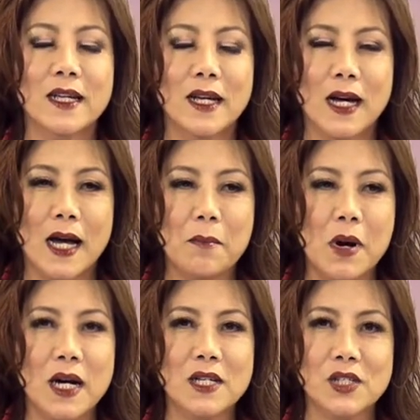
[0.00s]
à,
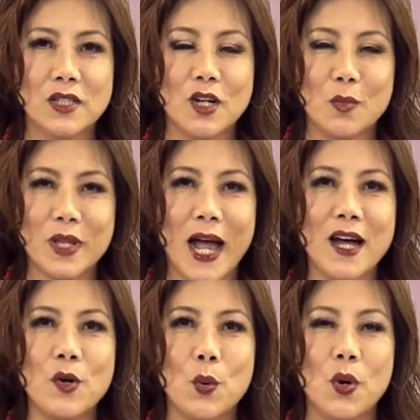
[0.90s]
mời sự cộng
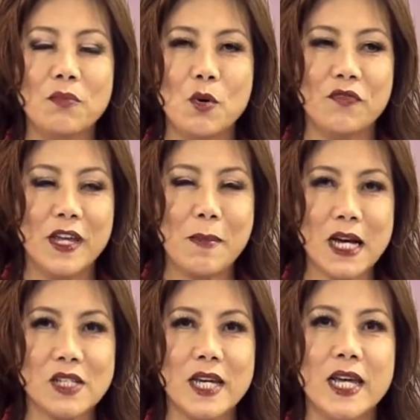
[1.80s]
tác của một vị bác
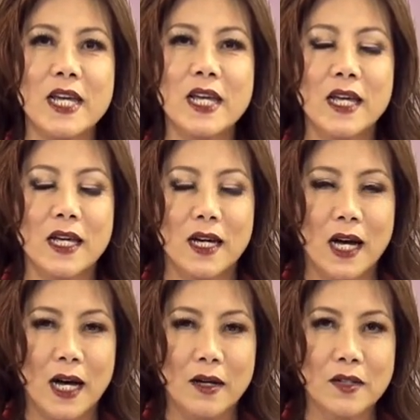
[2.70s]
sĩ à,